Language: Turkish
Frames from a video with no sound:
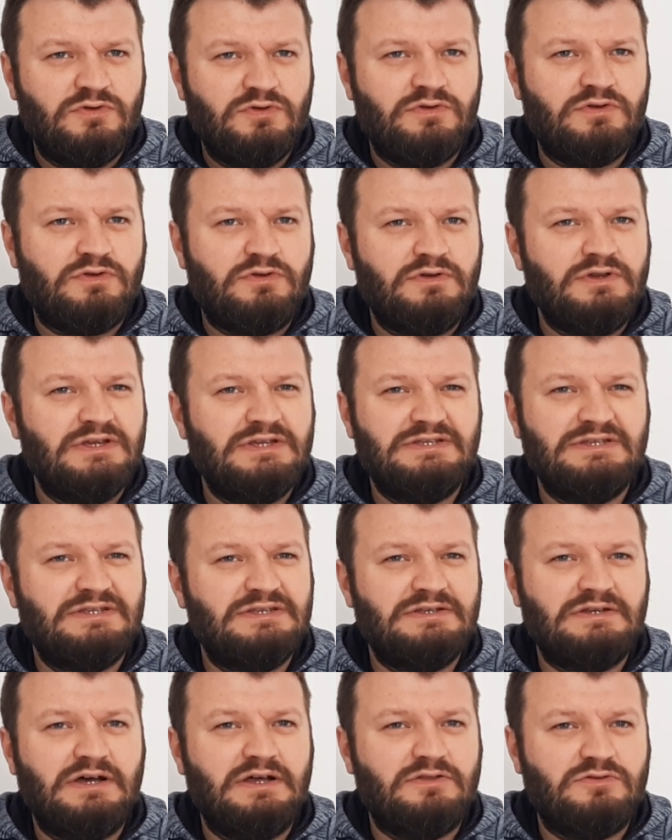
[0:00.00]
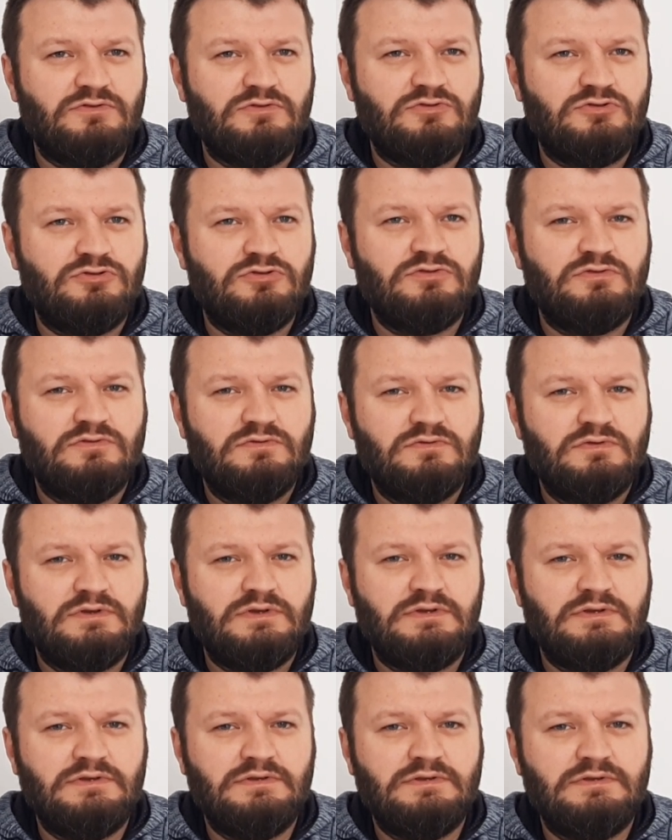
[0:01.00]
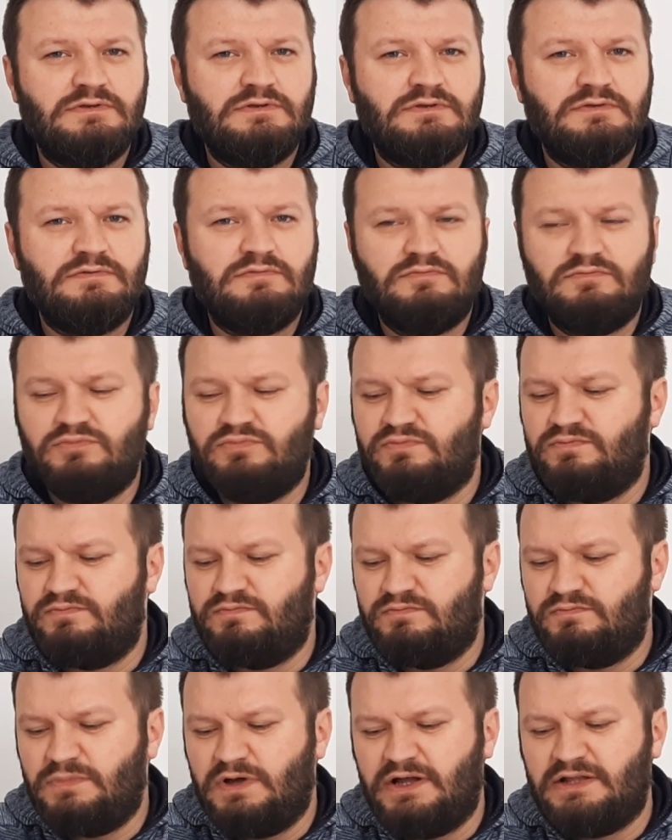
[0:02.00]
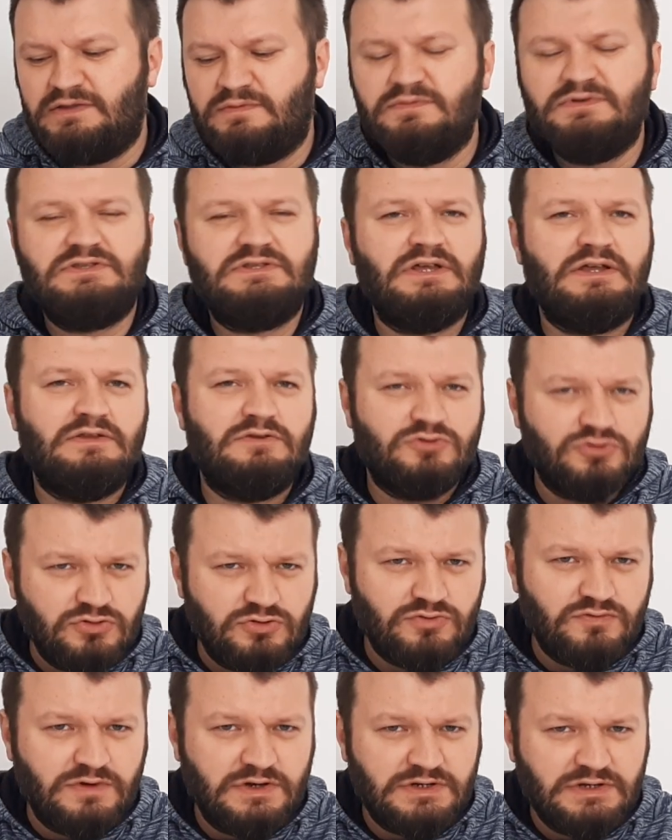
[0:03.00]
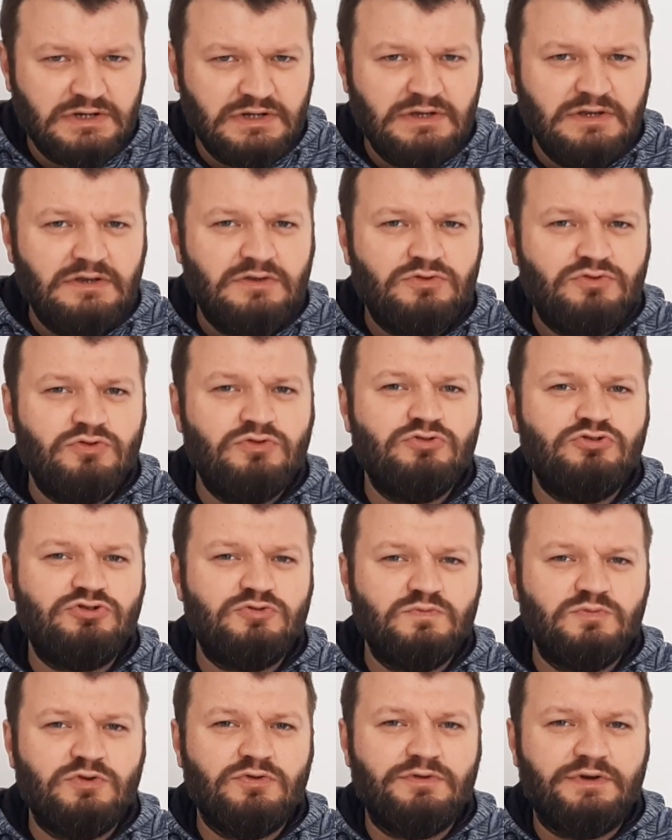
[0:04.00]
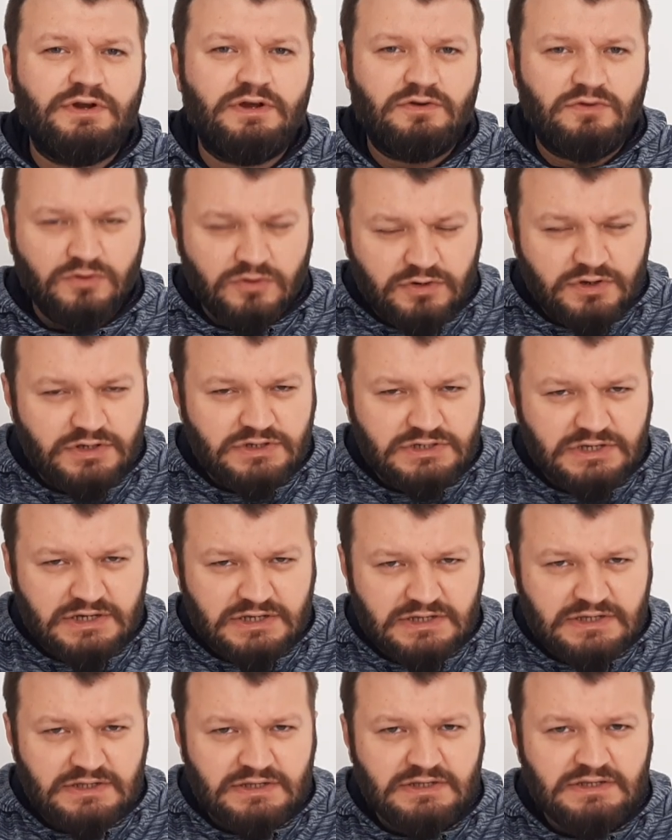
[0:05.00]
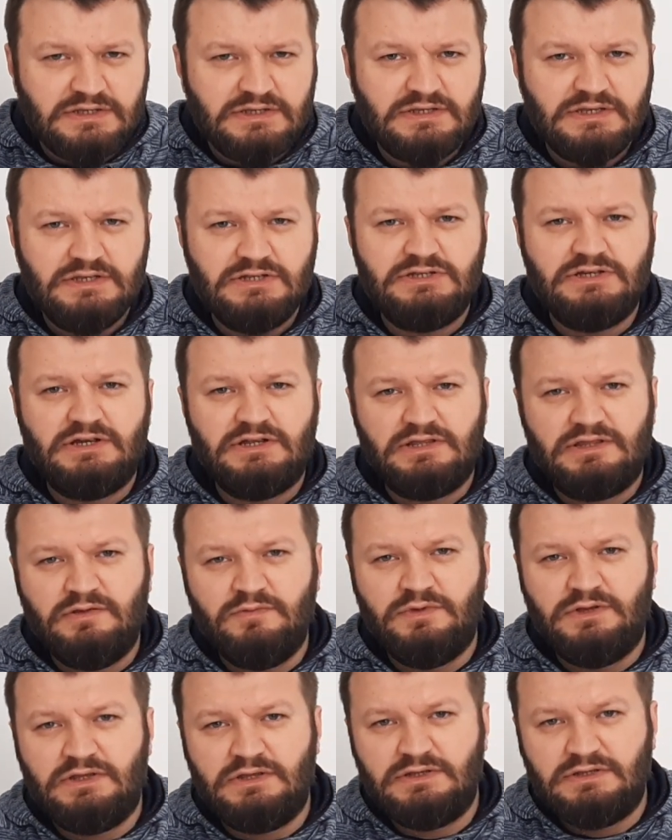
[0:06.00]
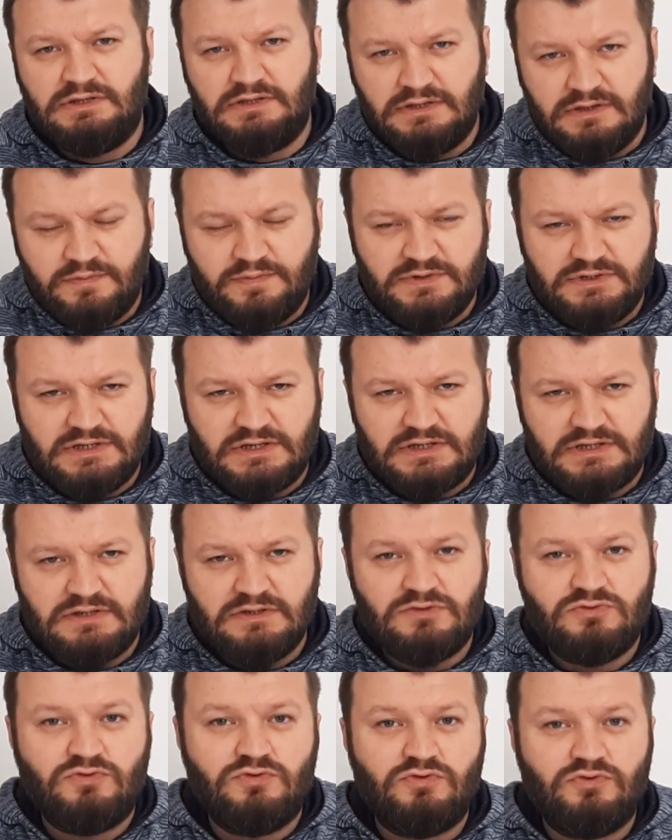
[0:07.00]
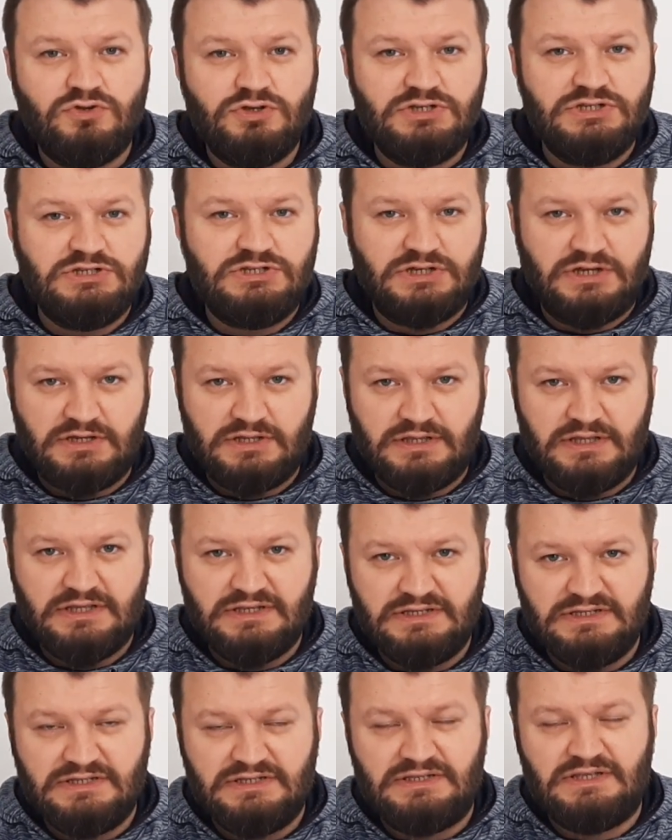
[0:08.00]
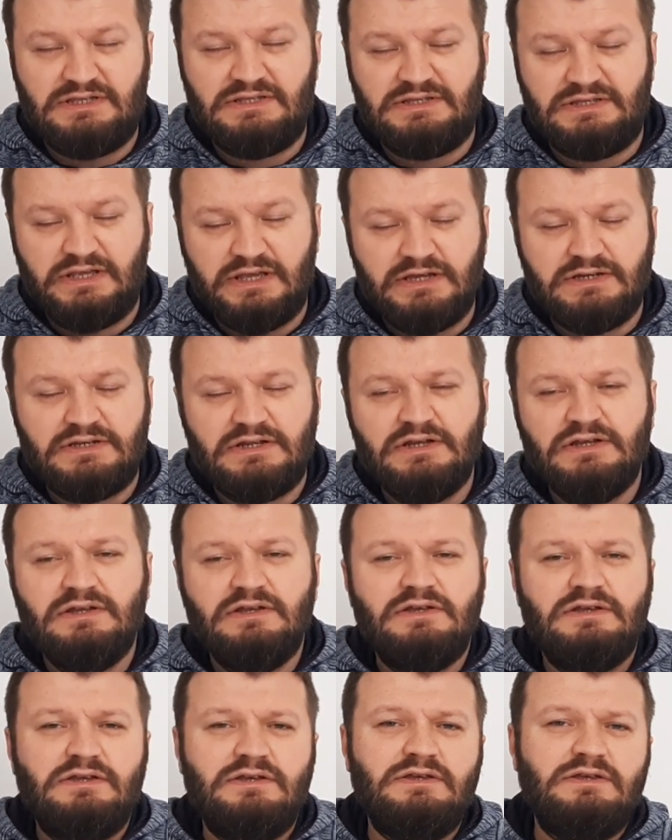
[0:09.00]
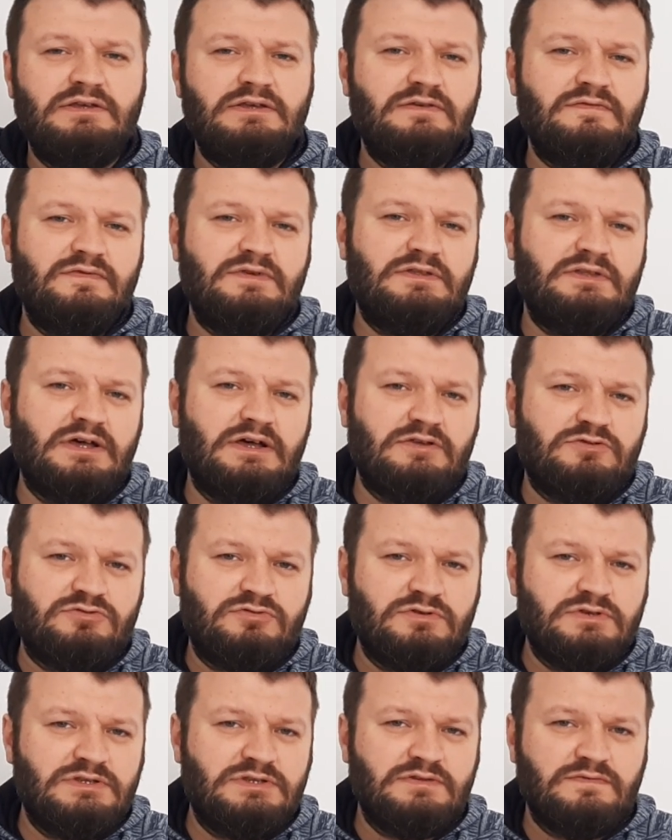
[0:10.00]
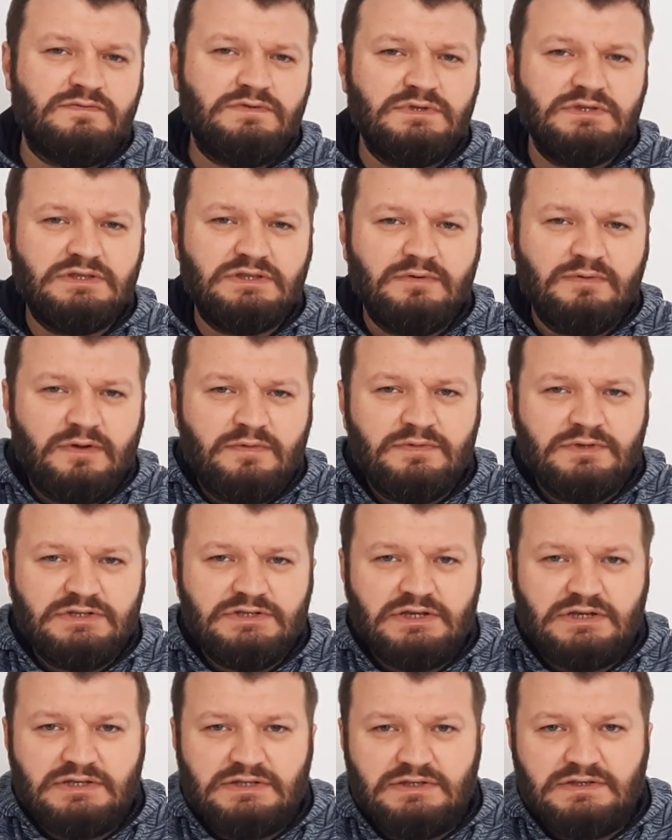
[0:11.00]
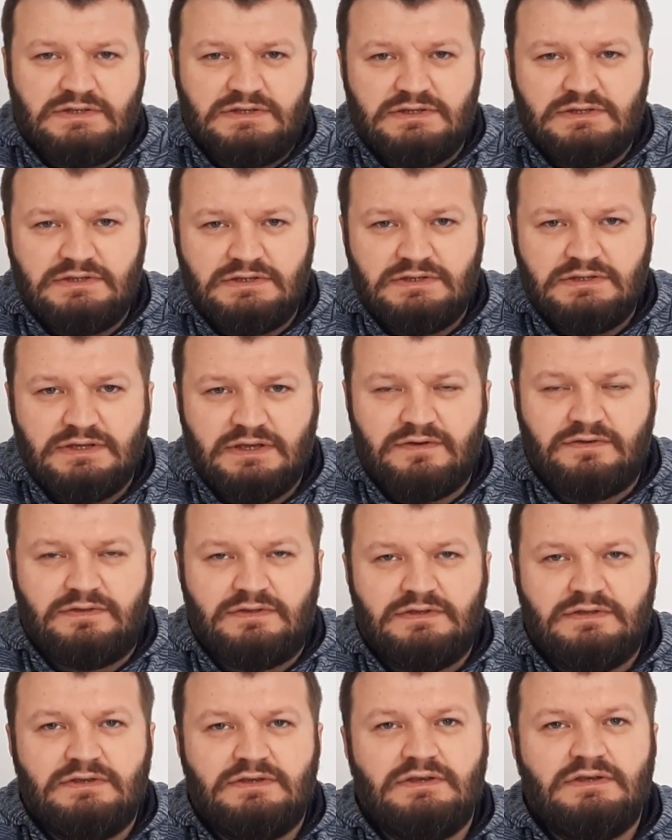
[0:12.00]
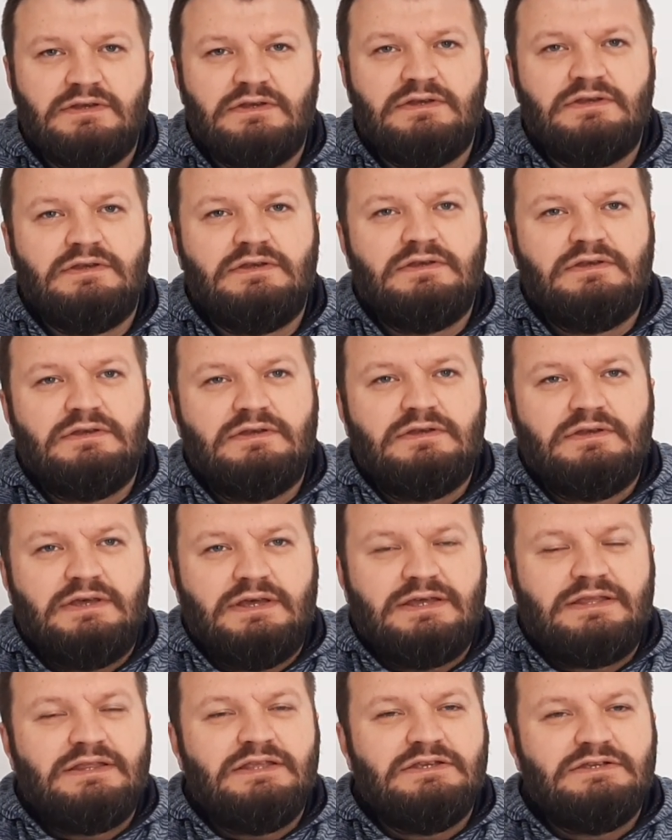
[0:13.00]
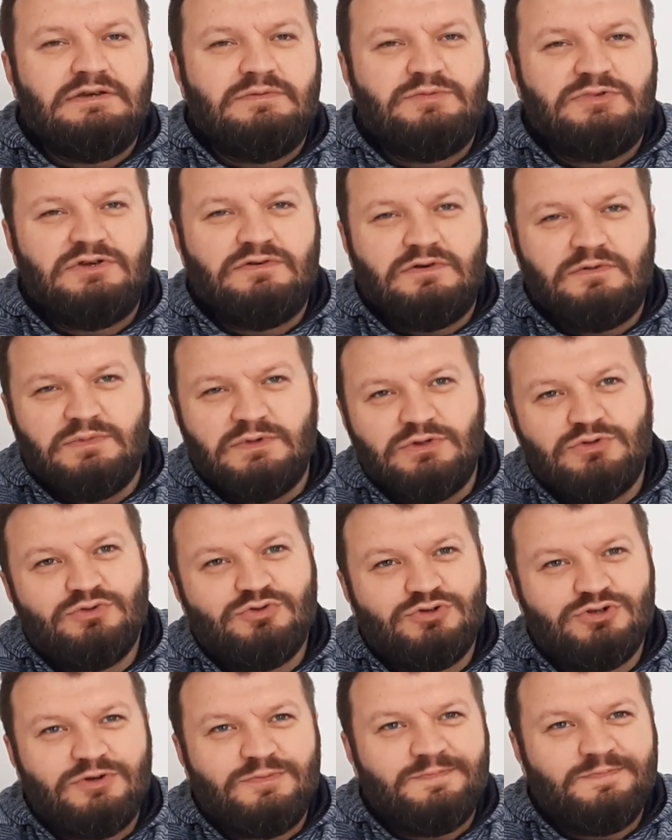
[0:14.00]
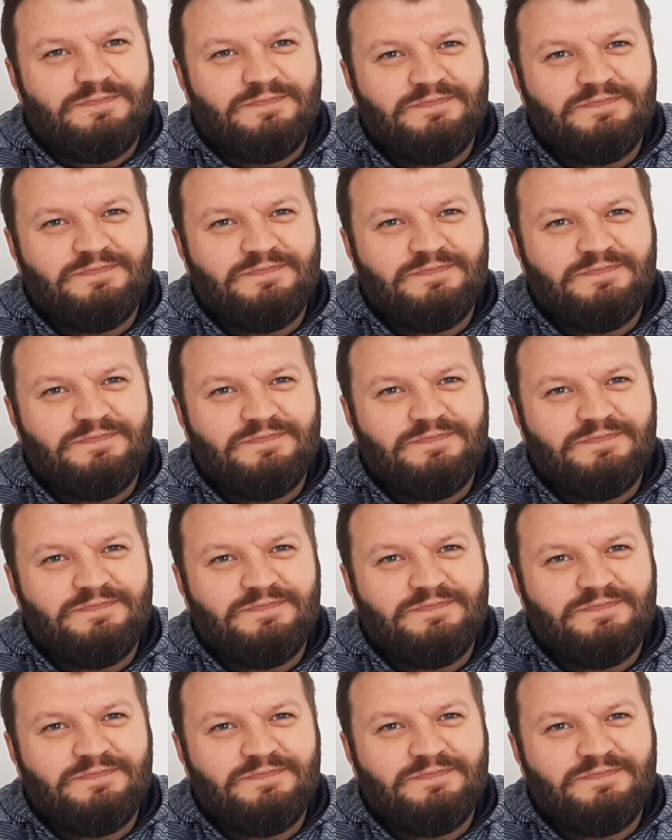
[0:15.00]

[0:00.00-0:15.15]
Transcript: Ona göre içiniz rahat olsun. Ee, evet. 60 tane soru var. Dönüşümlü olarak okuyacaksınız. işaretlemeyi yapacaksınız. Okuyucu işaretleyiciyseniz eğer. ve daha sonra sınavınızı tamamlayacaksınız. Evet. evet. Ekleyeceğim bir şey var mı İknur Hocam?